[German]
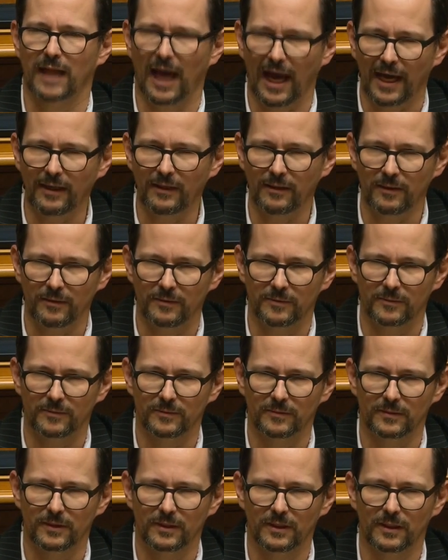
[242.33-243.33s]
Nein,
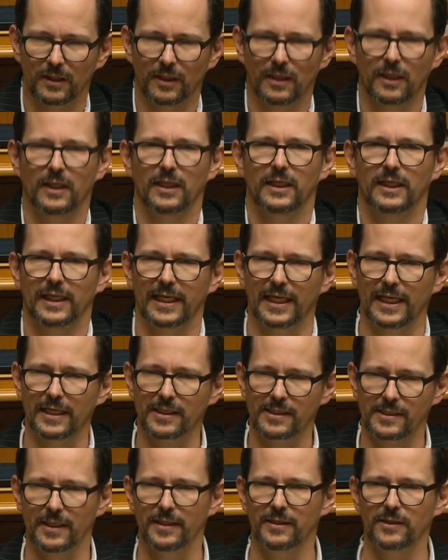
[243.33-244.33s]

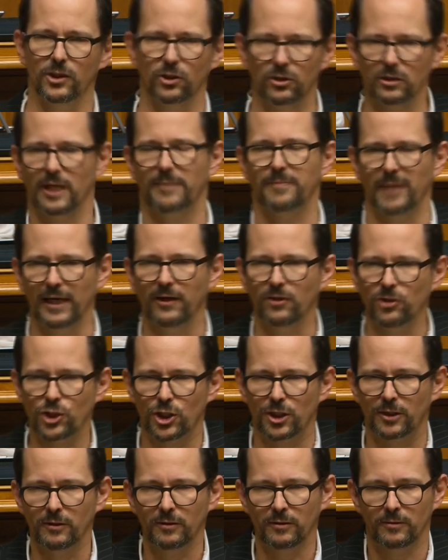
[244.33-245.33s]
hier sind junge
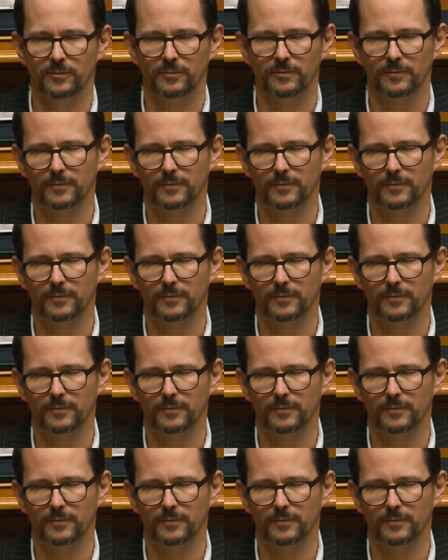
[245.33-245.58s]
Menschen,